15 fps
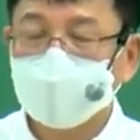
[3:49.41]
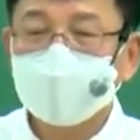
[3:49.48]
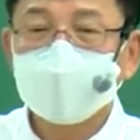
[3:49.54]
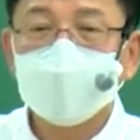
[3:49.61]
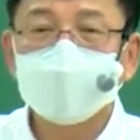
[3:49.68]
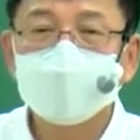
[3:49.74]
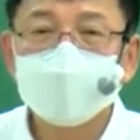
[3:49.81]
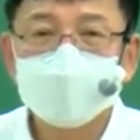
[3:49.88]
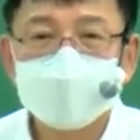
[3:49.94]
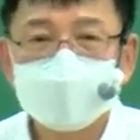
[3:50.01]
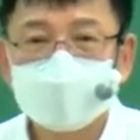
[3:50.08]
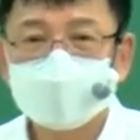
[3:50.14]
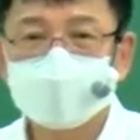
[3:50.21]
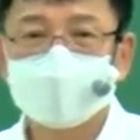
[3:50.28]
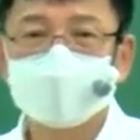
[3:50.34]
담배
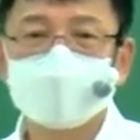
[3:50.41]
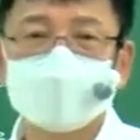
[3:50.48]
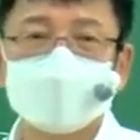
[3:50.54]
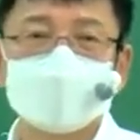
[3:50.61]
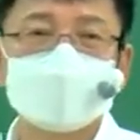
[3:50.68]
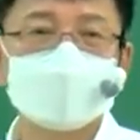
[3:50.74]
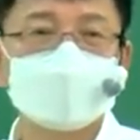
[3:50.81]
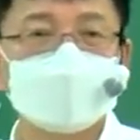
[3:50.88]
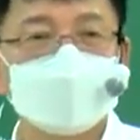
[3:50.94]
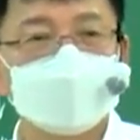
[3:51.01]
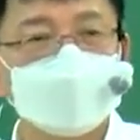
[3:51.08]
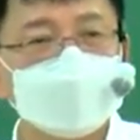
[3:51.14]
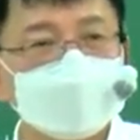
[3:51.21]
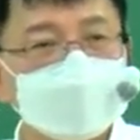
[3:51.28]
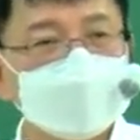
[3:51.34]
피시는 분들
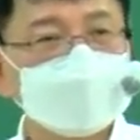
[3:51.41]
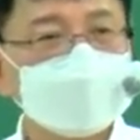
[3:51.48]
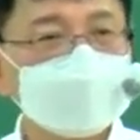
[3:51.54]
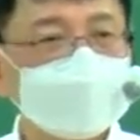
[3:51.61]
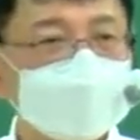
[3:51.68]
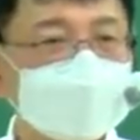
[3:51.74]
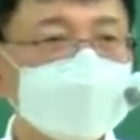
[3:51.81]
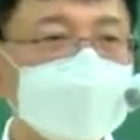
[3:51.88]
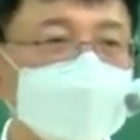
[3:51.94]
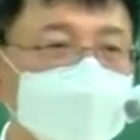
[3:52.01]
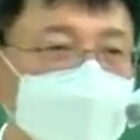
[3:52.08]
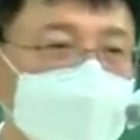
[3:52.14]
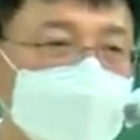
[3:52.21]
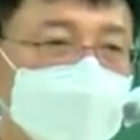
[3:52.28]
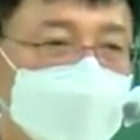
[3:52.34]
생각은
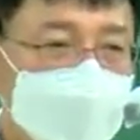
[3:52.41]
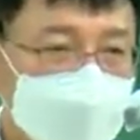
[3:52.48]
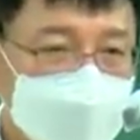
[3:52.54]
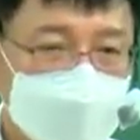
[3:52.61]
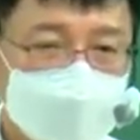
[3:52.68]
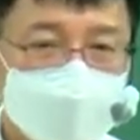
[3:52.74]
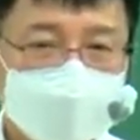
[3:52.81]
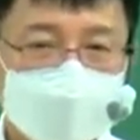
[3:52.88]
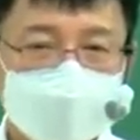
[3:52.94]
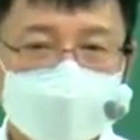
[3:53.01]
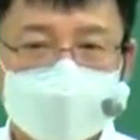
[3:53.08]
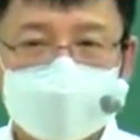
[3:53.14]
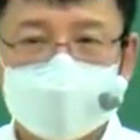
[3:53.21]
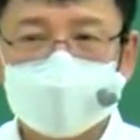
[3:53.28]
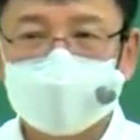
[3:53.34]
담배를 피워야 돼, 안 피워야 돼?